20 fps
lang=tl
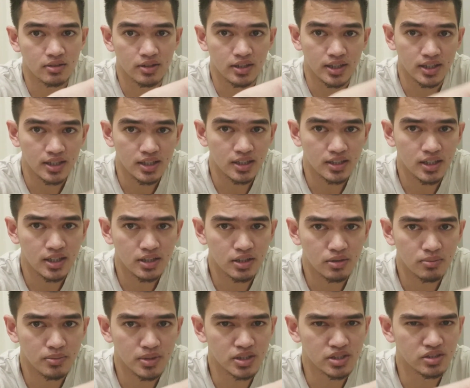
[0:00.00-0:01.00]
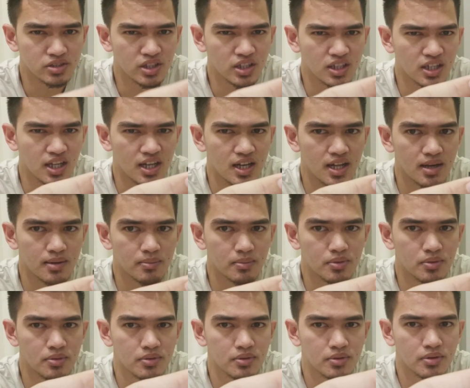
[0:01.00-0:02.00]
Nakikita niya medyo
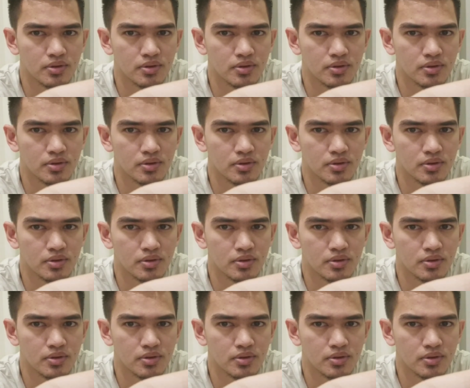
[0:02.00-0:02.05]
naglalabo.